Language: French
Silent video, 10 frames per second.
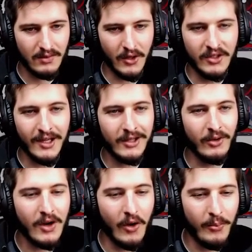Ok,
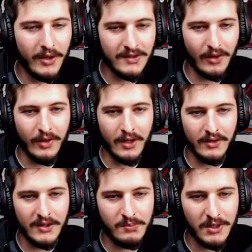donc là on peut les envoyer en
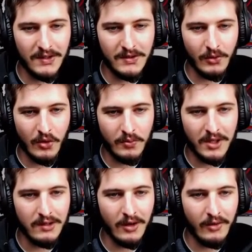expédition. Je vais
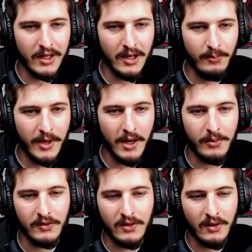peut-être envoyer le père
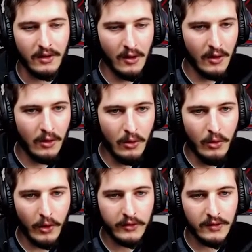parce que
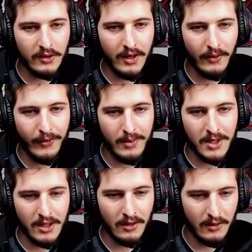l'ours de la
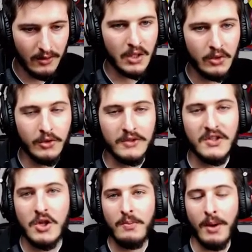famille. Le truc c'est
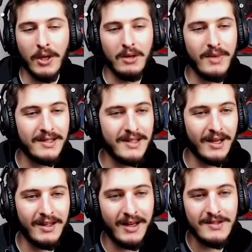pas pris le masque à
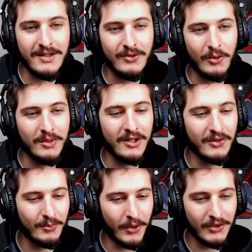gaz ni de
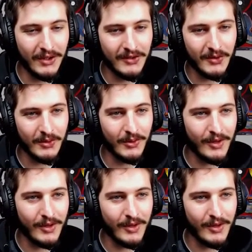combinaison de protection donc...